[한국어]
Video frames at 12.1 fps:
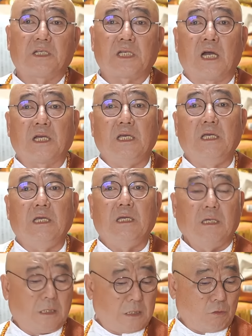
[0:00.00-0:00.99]

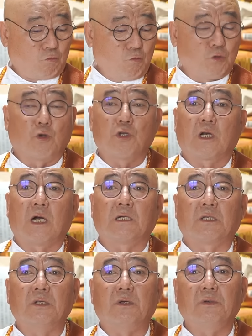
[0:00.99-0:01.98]
자기 어, 국무총리로
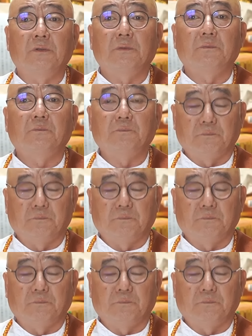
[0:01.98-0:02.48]
가거든요. 네.